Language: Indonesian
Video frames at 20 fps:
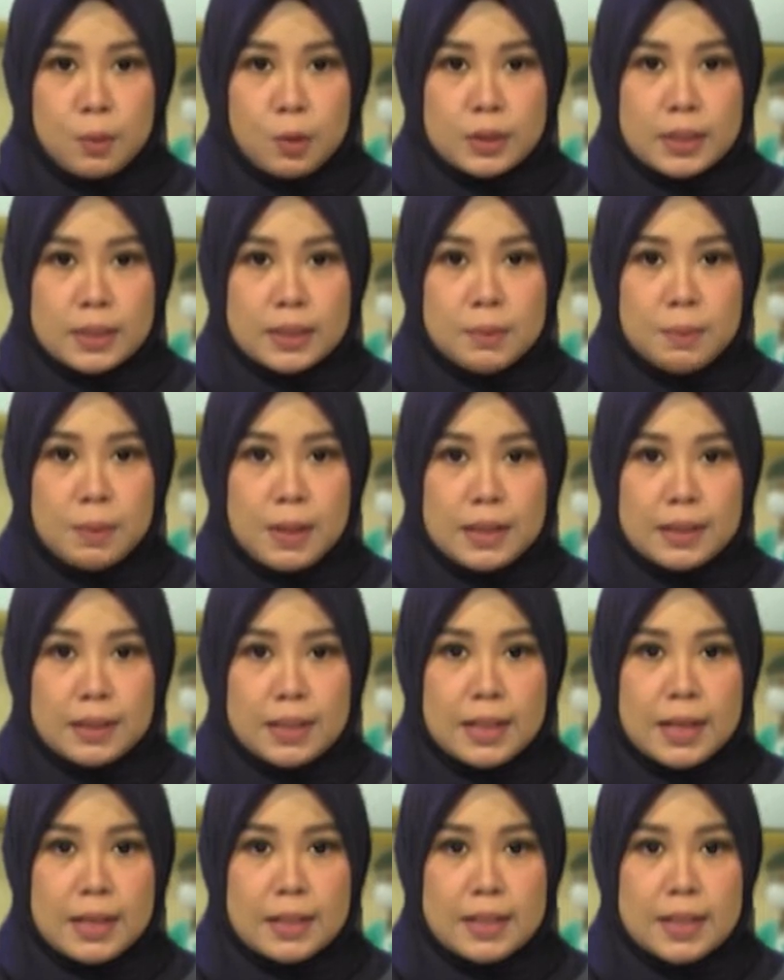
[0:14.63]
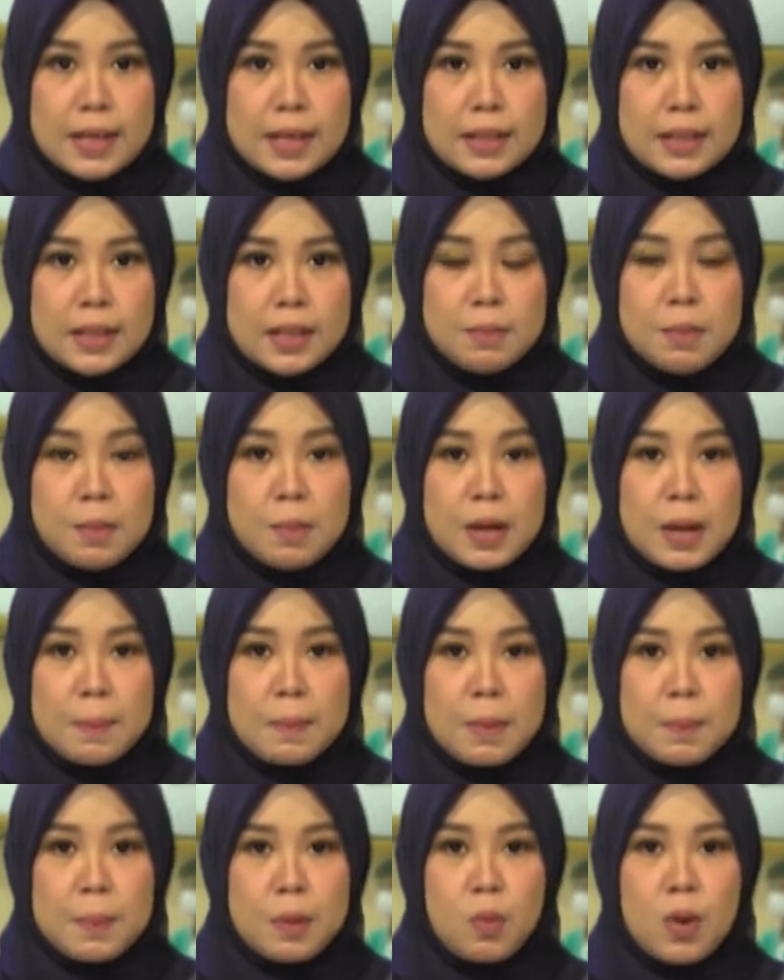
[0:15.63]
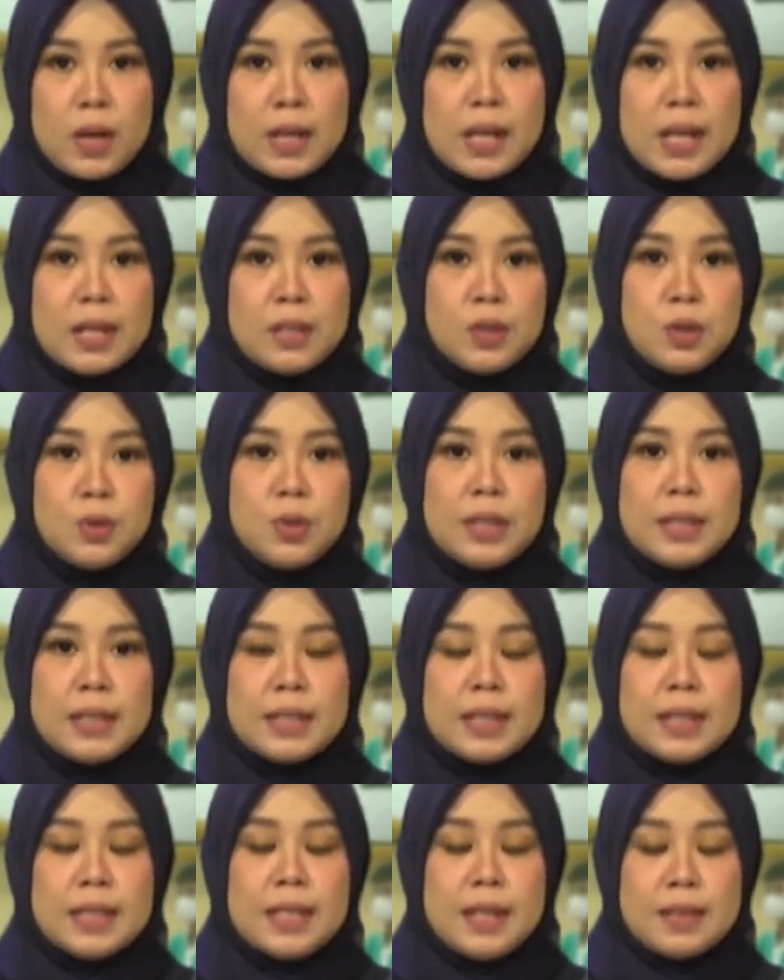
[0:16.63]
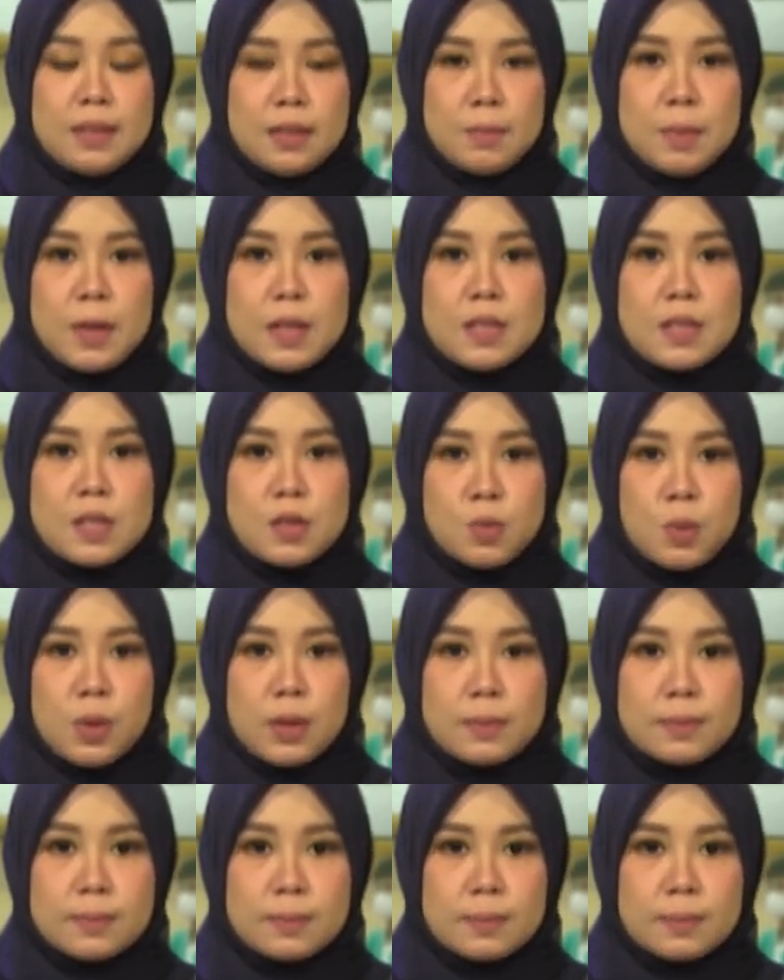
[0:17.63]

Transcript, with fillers: Prosesi pelantikan dihadiri beberapa perwakilan unit kegiatan mahasiswa.